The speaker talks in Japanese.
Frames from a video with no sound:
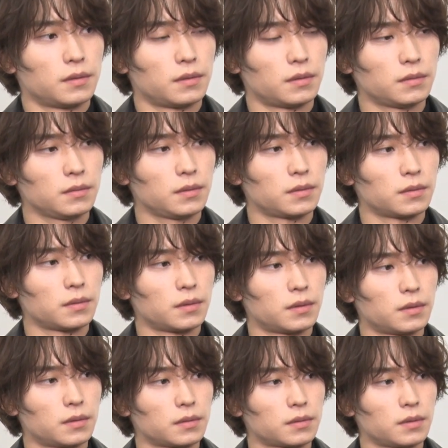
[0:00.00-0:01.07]
なんだろ
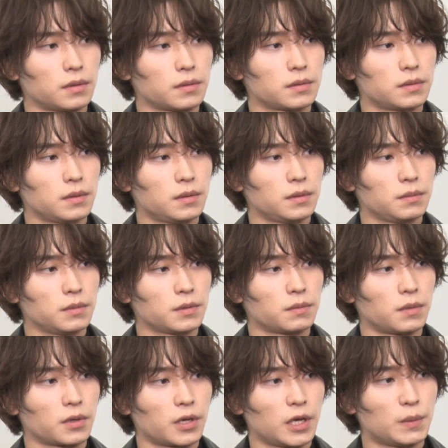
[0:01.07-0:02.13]
うなたくさんあります、
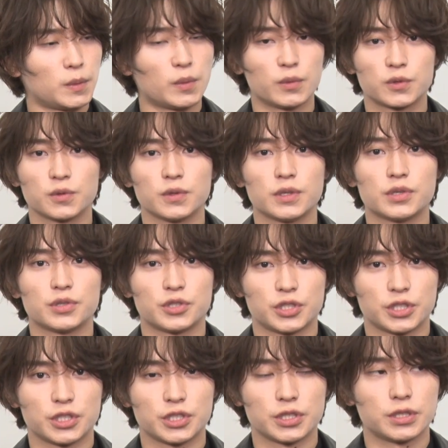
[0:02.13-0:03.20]
まあ、ゲームもそうですし